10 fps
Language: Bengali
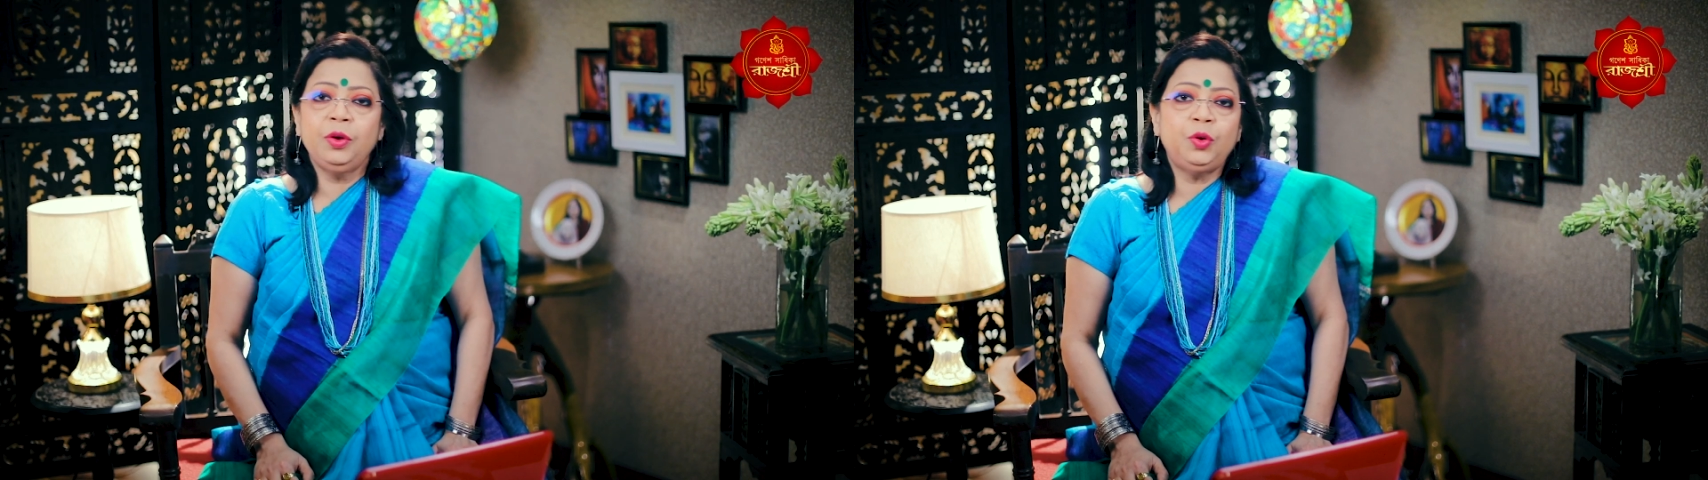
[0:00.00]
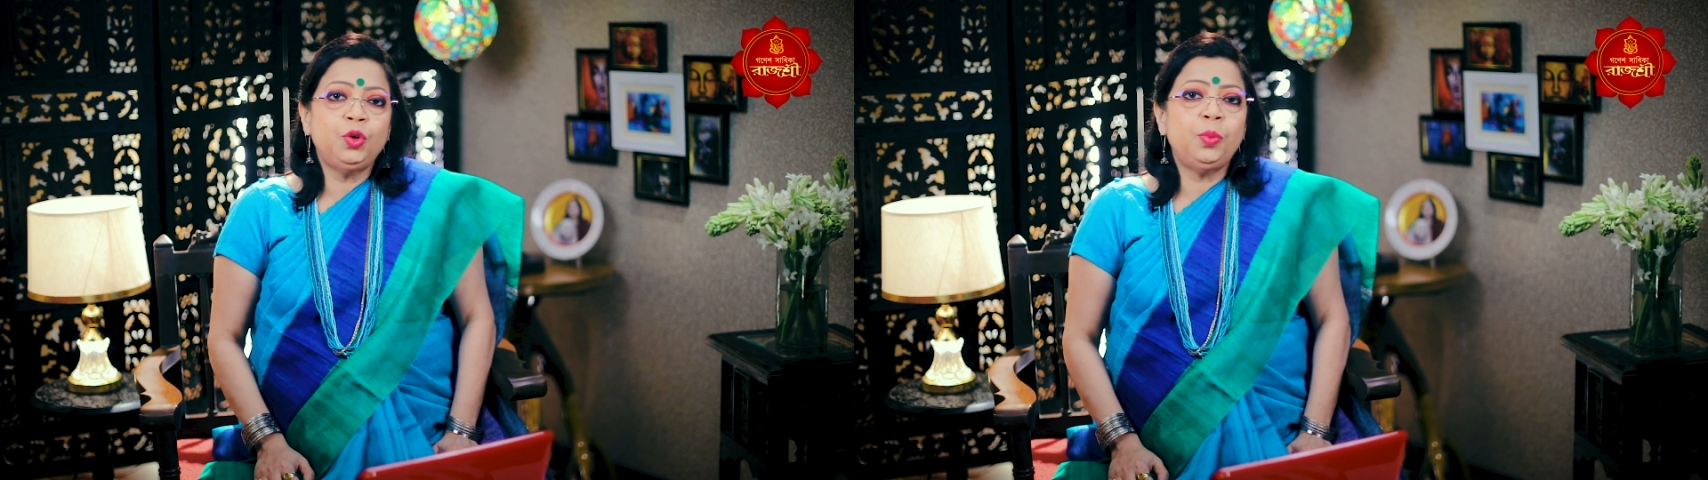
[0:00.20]

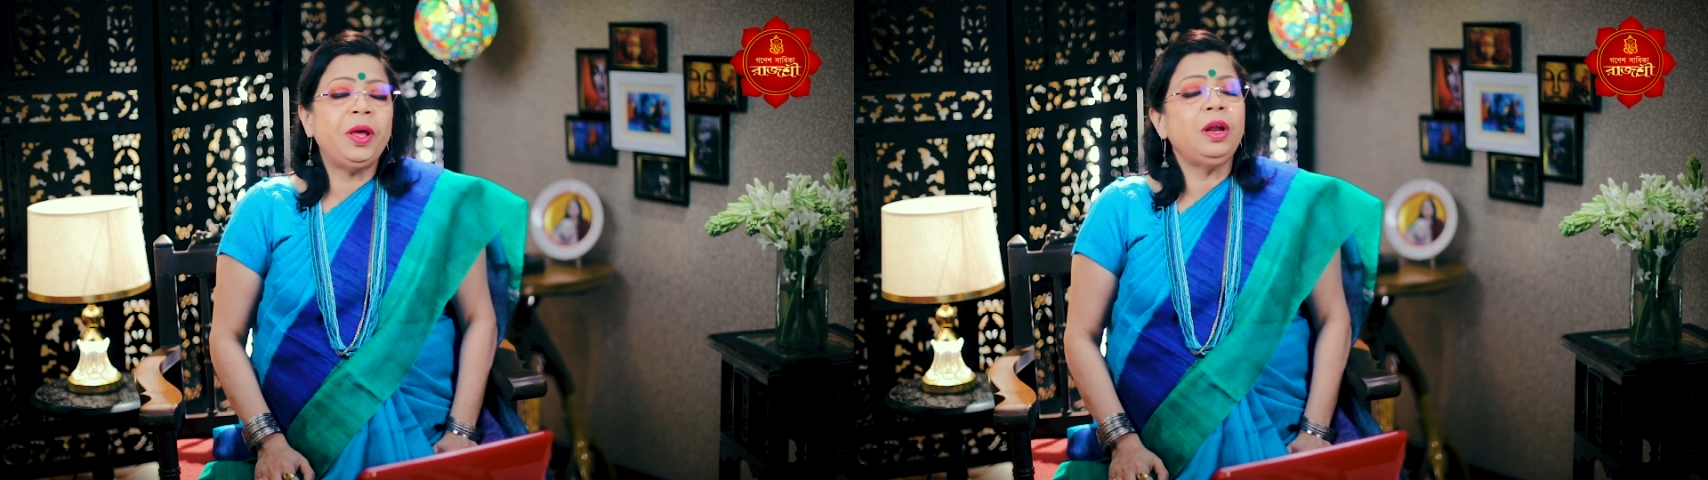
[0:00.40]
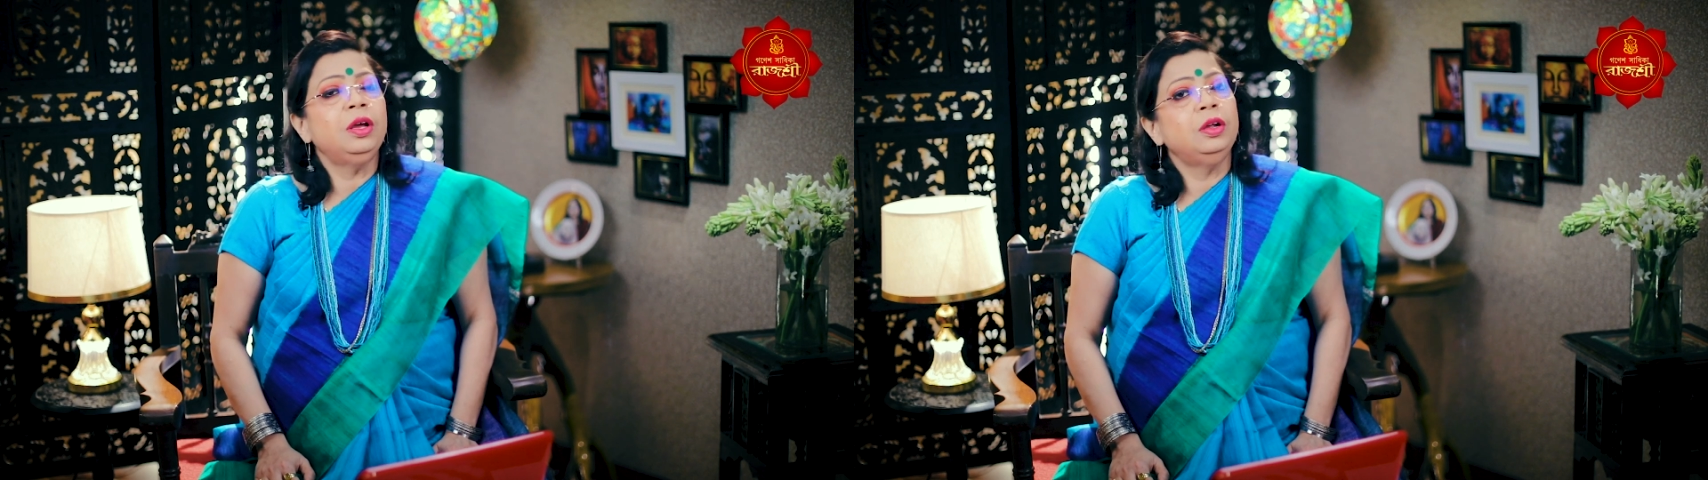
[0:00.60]

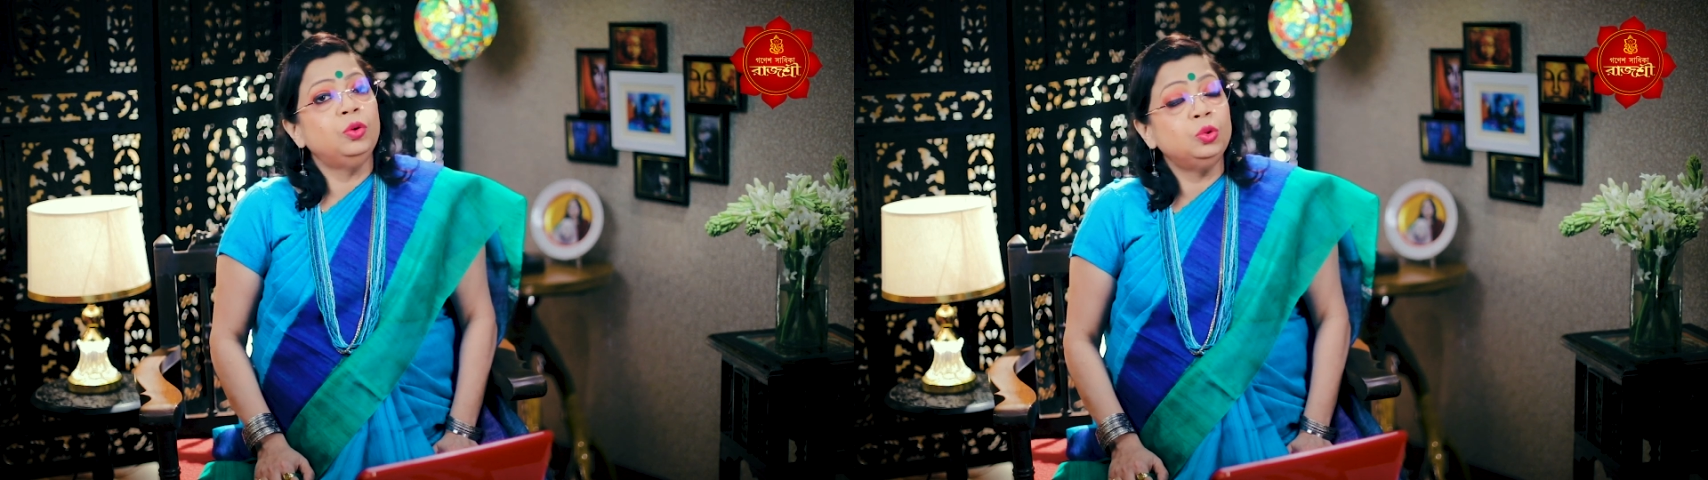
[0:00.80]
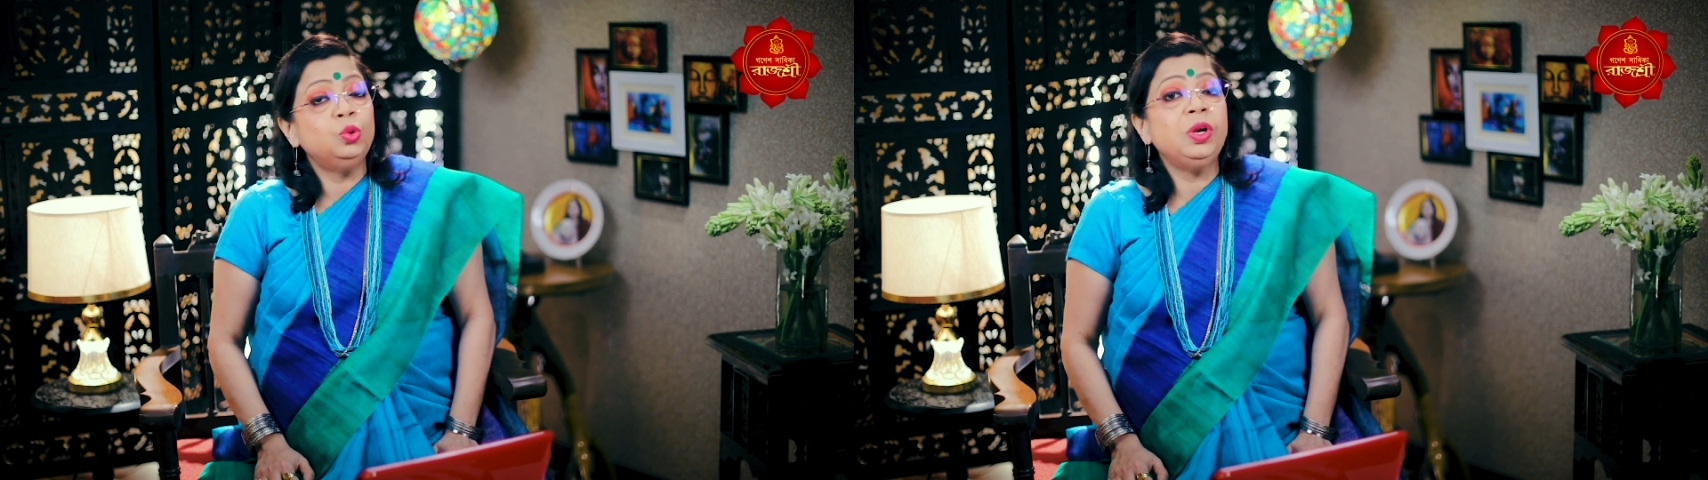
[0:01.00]
ইউটিউবে
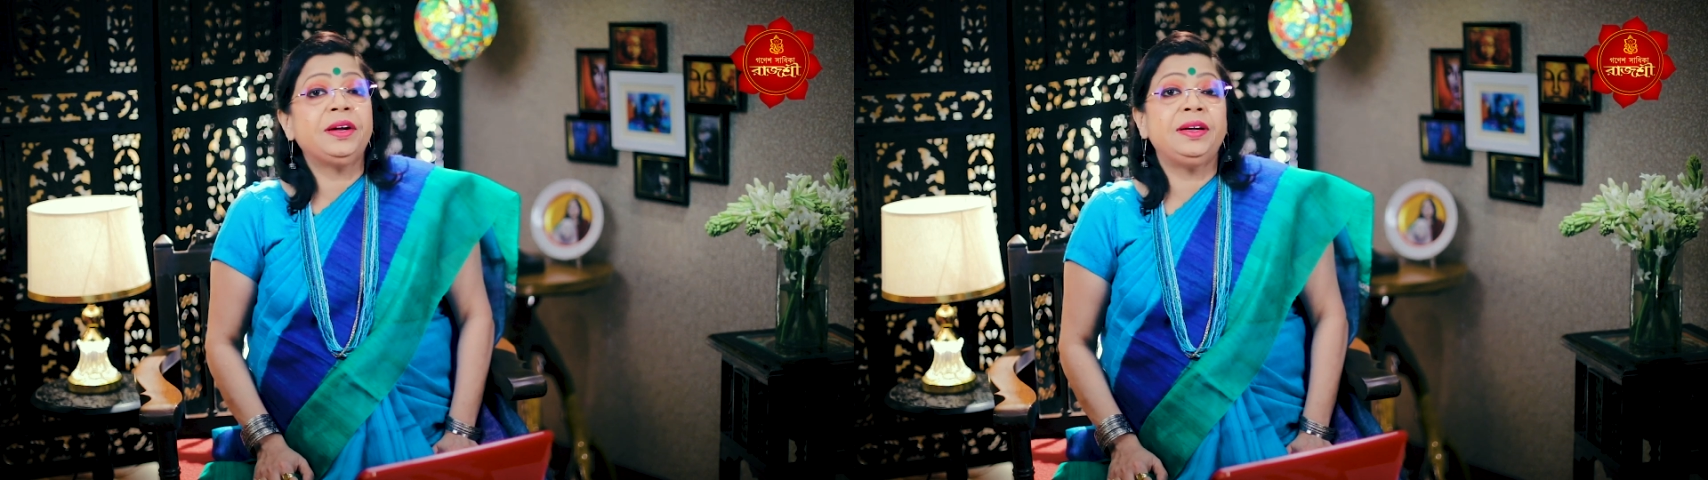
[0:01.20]
নতুন